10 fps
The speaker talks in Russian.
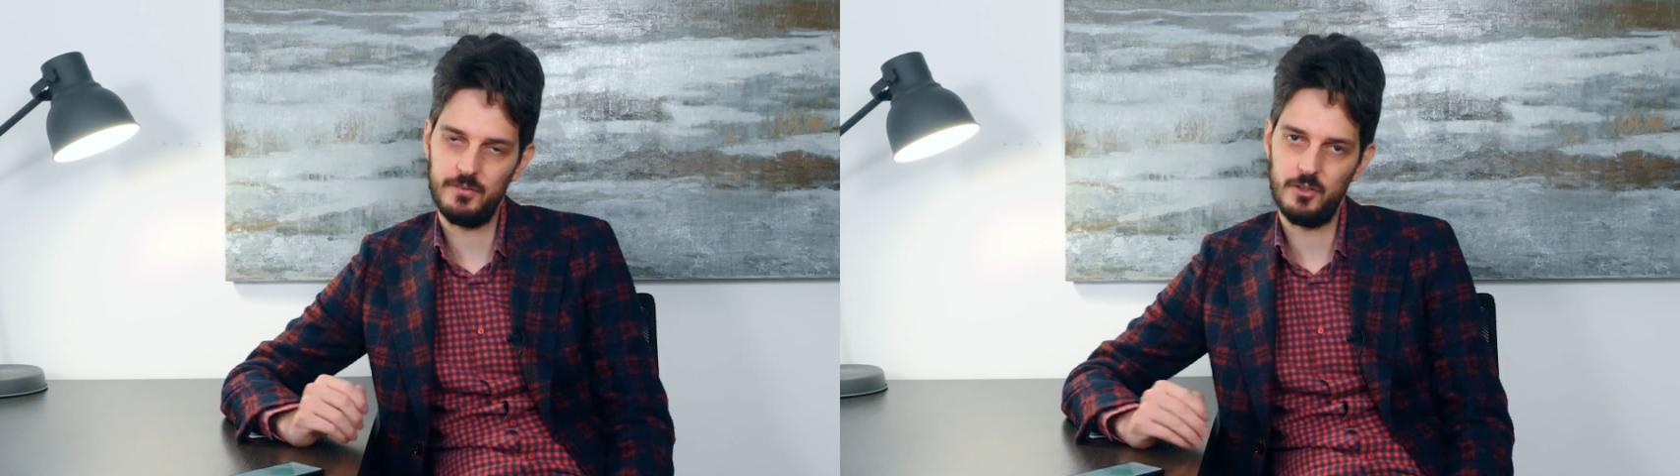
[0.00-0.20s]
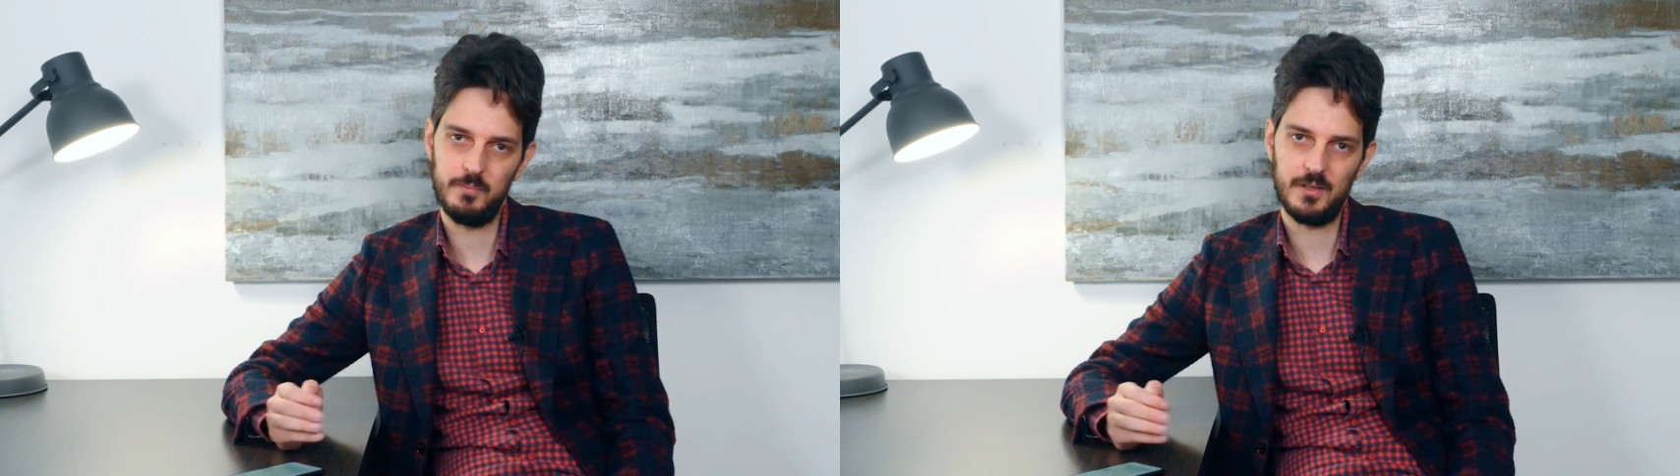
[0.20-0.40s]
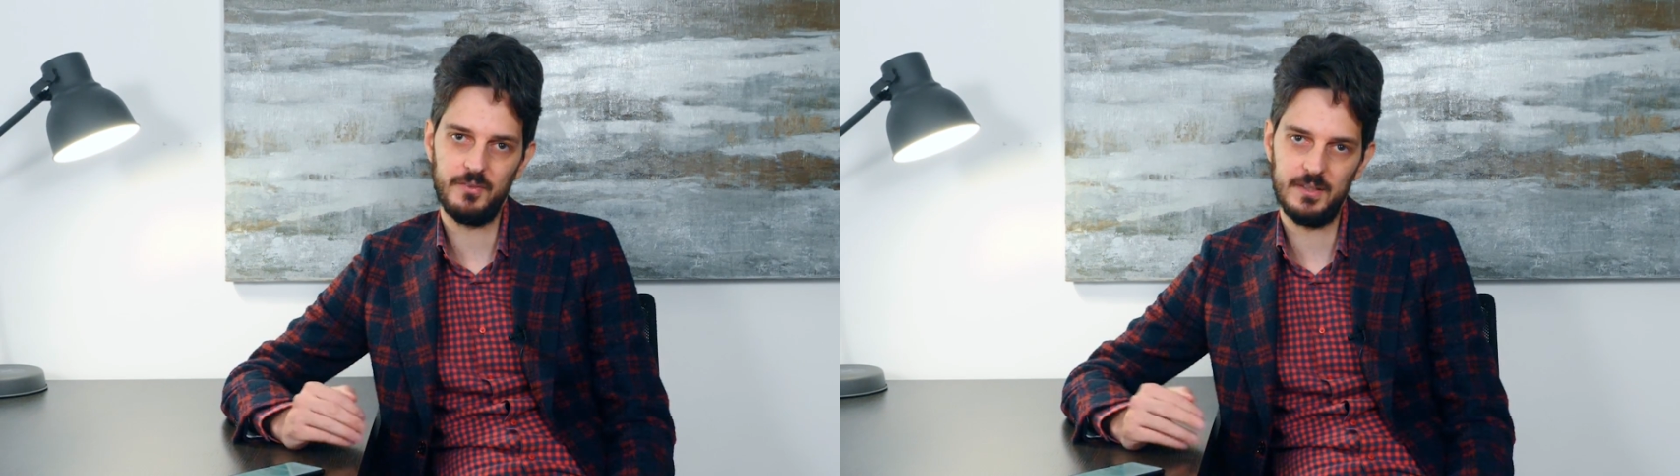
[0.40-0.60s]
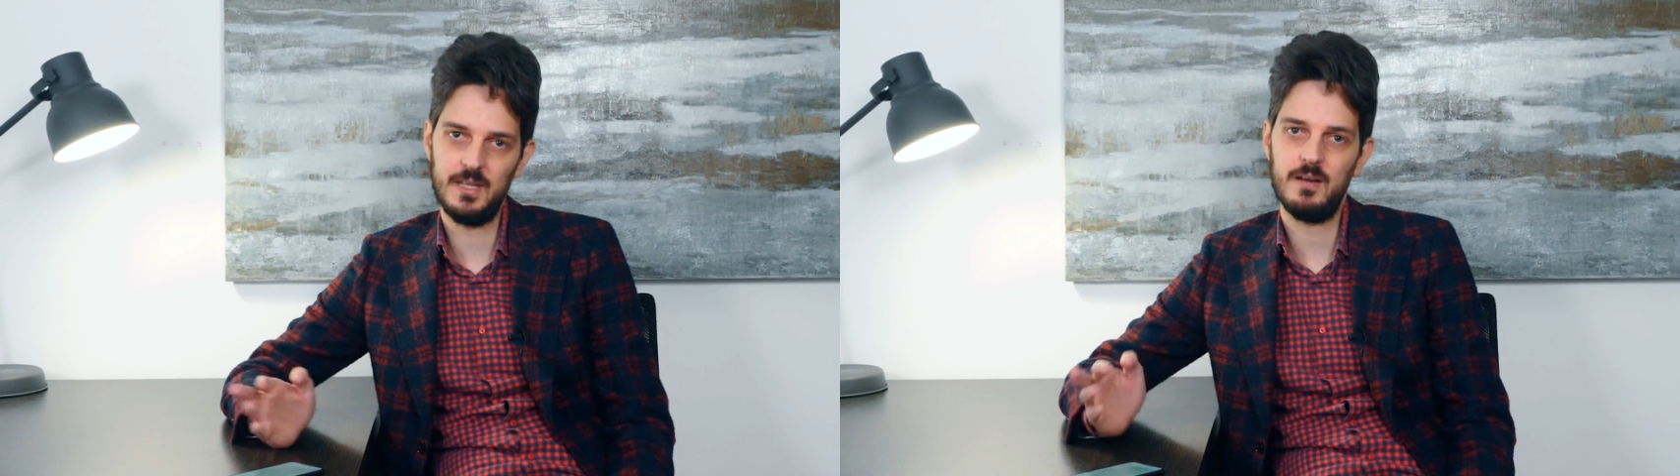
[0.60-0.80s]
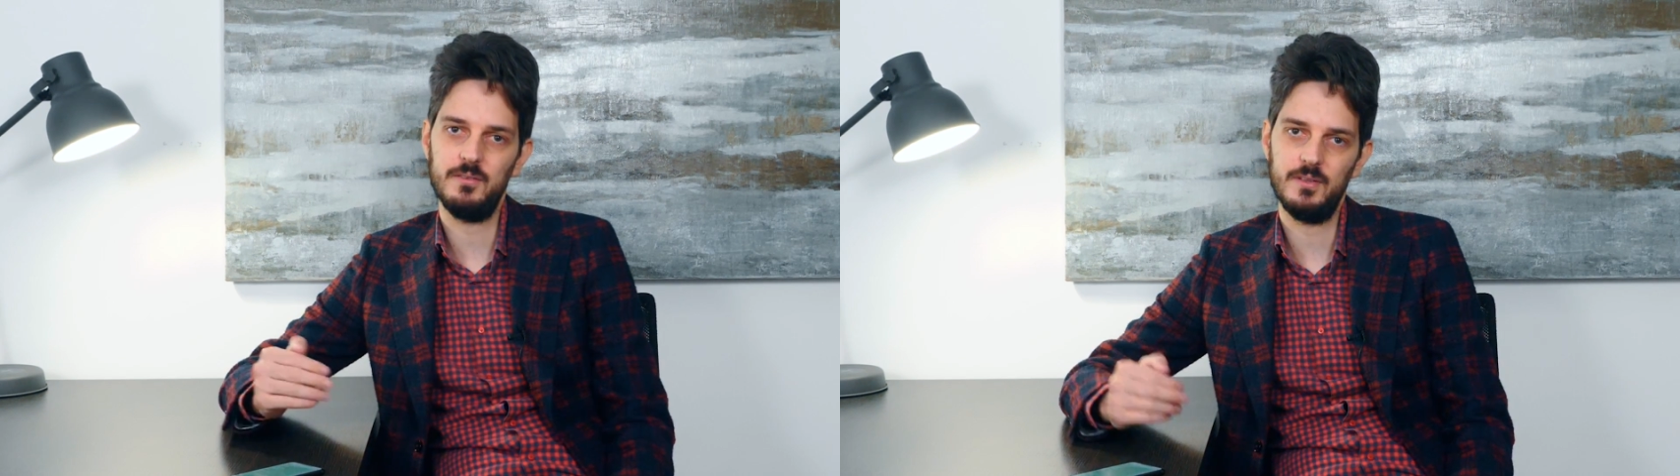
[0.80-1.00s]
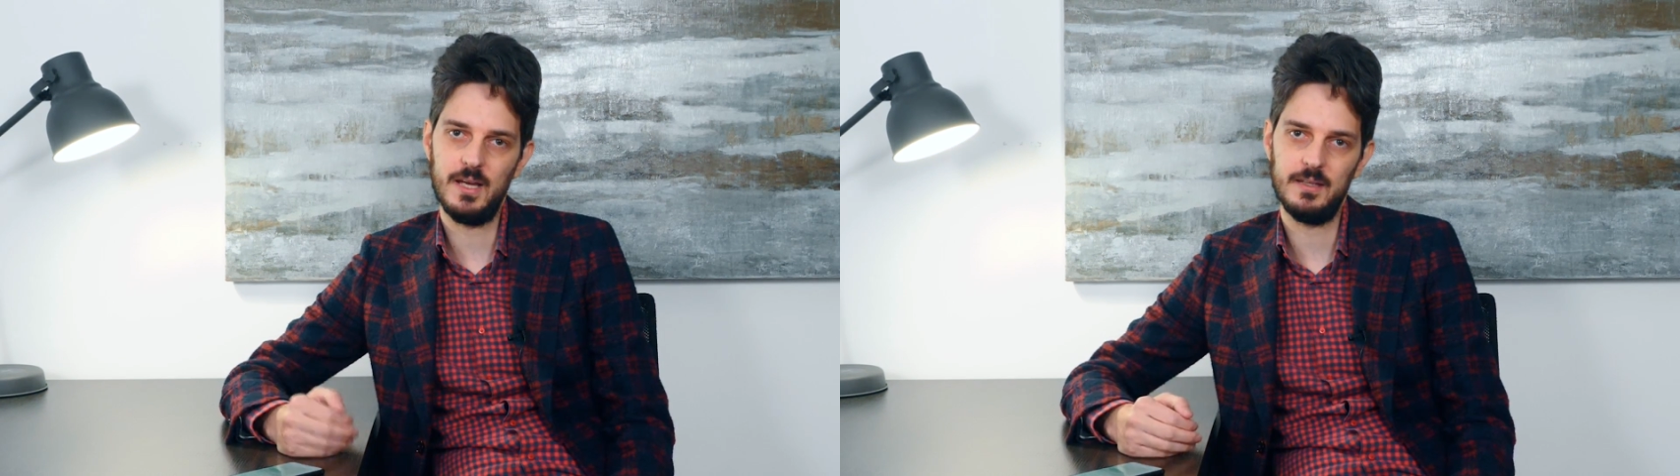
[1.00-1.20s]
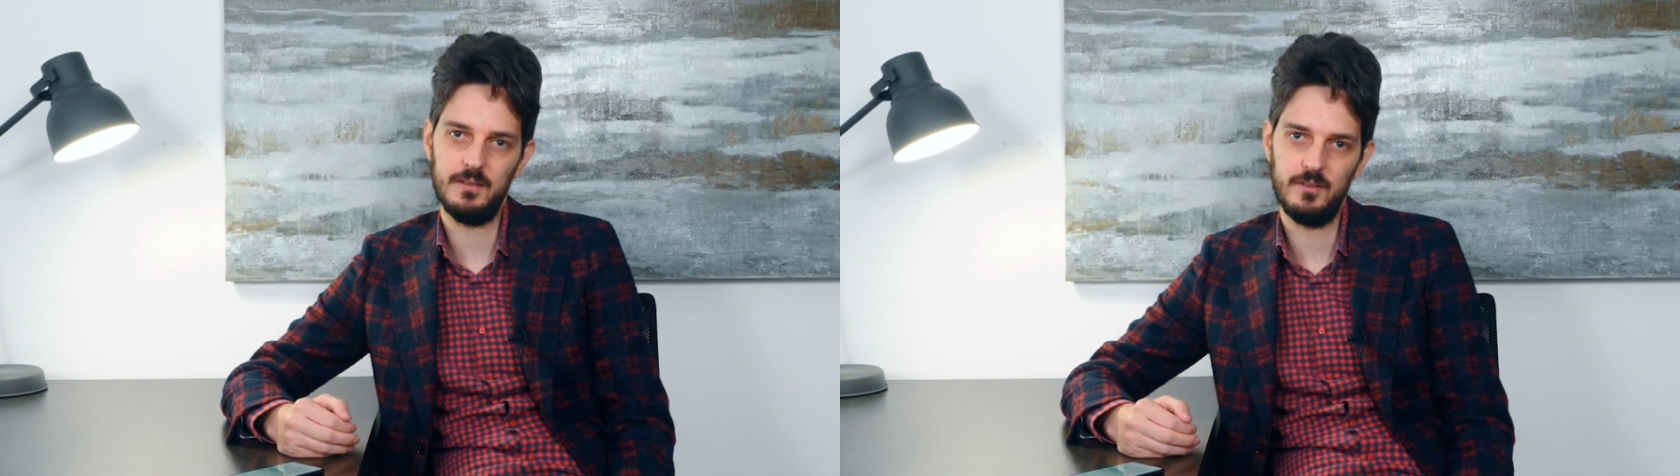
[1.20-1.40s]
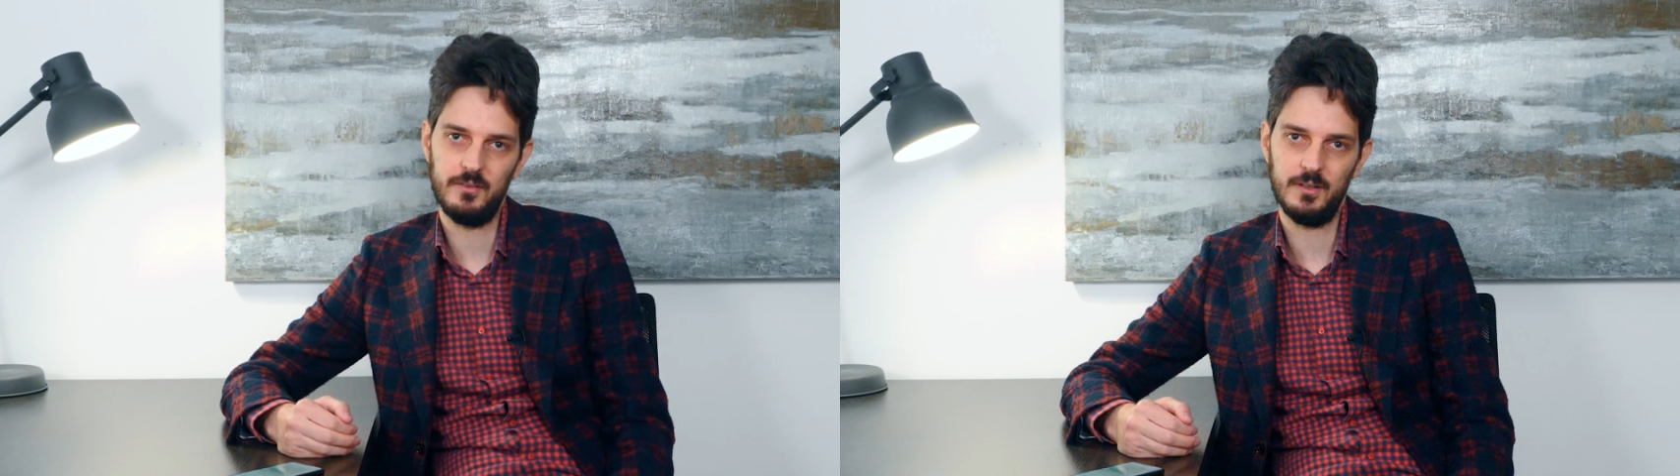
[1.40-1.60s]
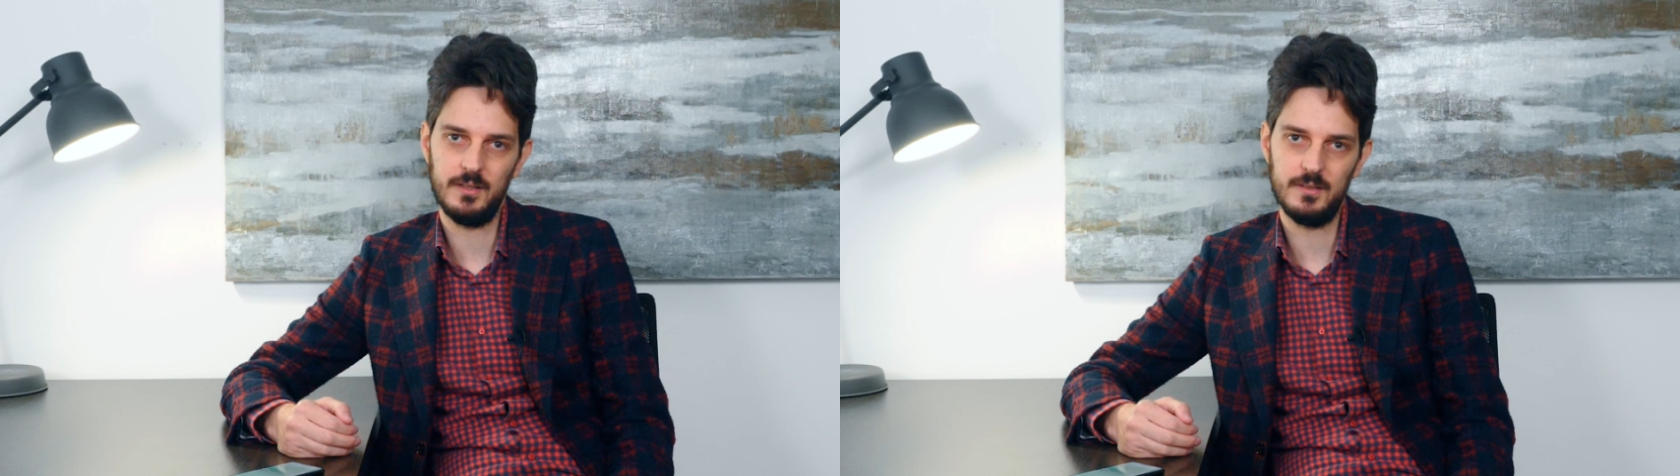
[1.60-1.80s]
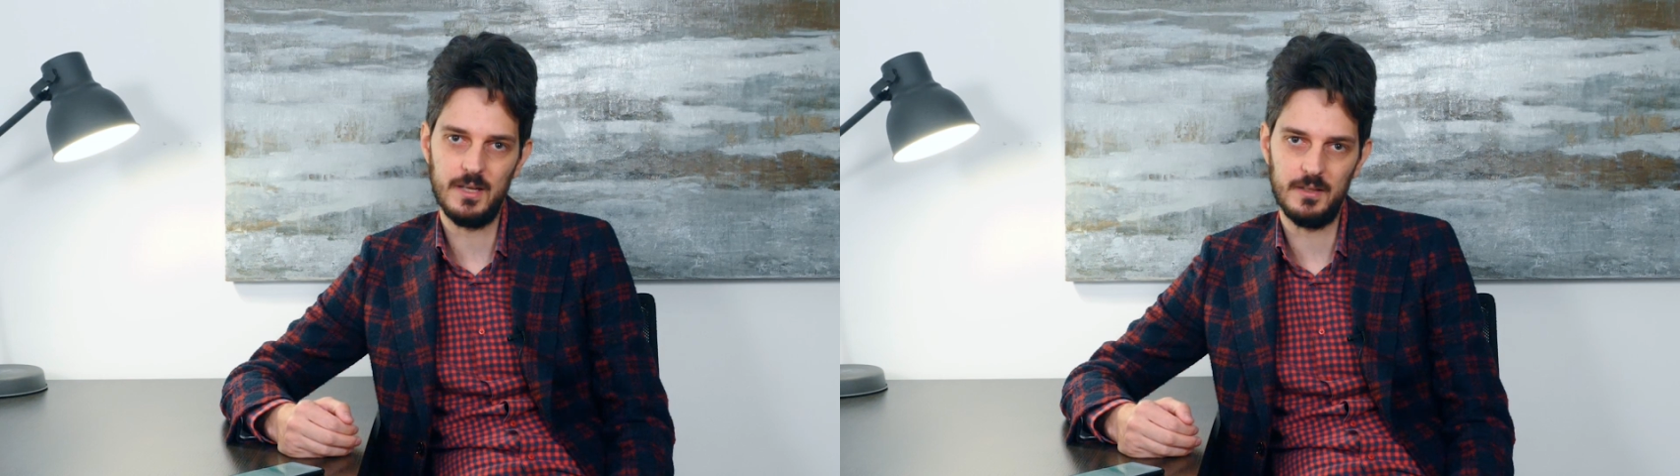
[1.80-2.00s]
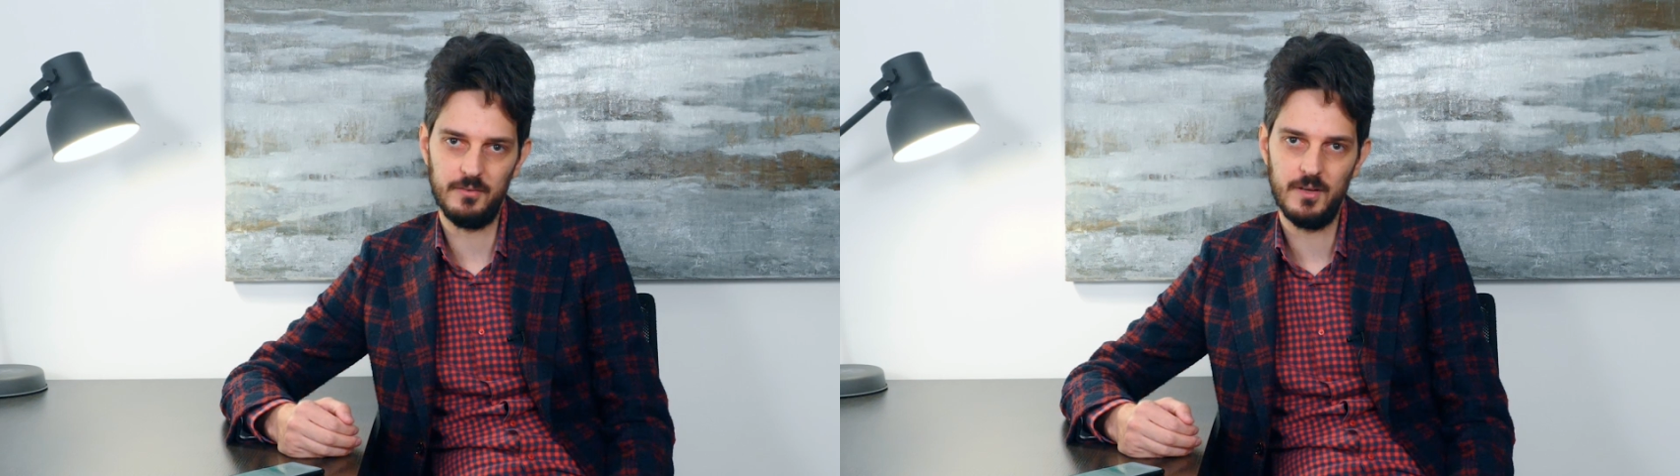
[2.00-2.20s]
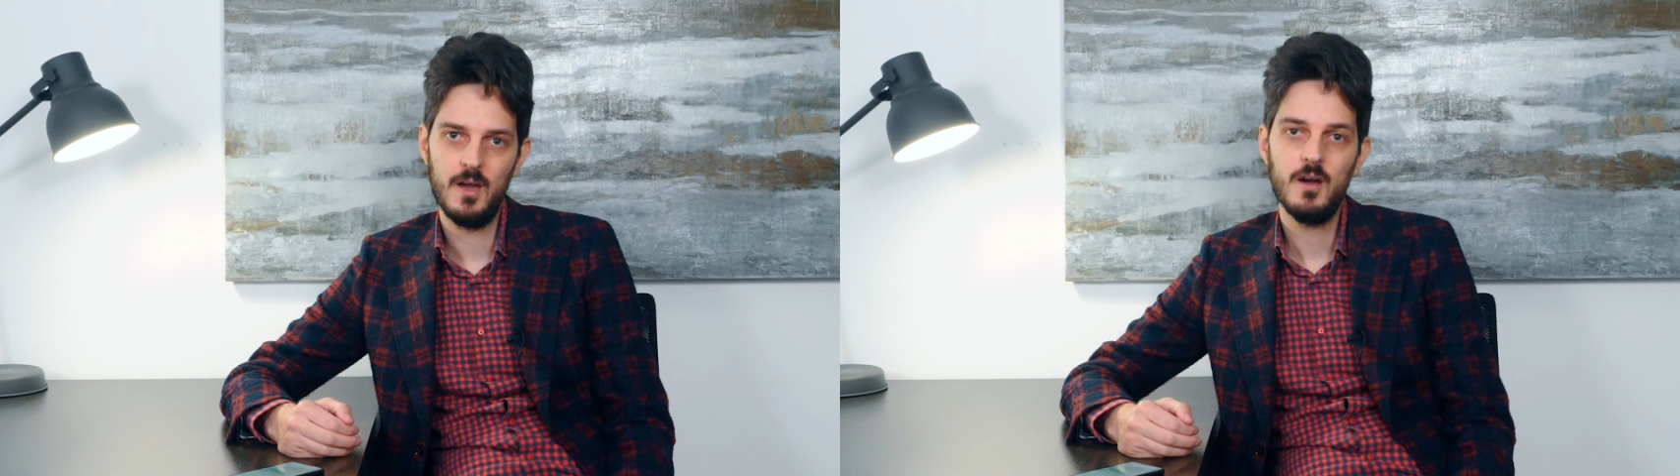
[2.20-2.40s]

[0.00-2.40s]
Шлосберг всегда выдвигает отличных кандидатов.